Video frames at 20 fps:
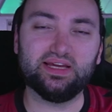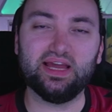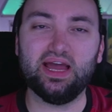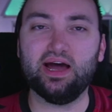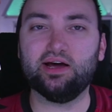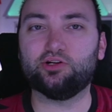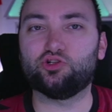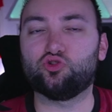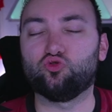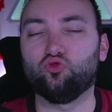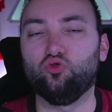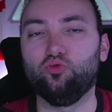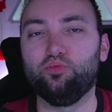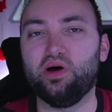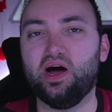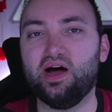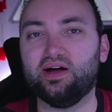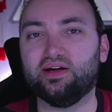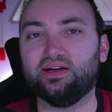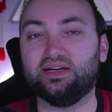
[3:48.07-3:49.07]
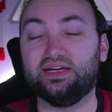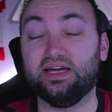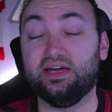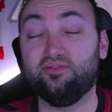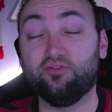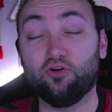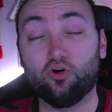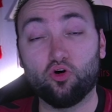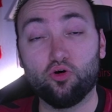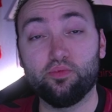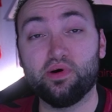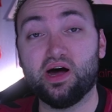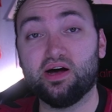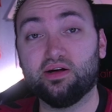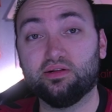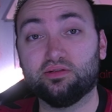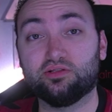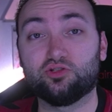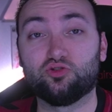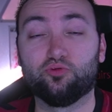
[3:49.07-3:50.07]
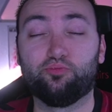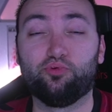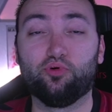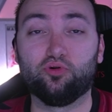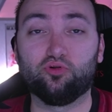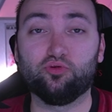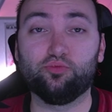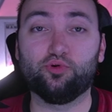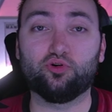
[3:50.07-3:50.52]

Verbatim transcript: Gerd Struber gehen wir rüber zu Punkt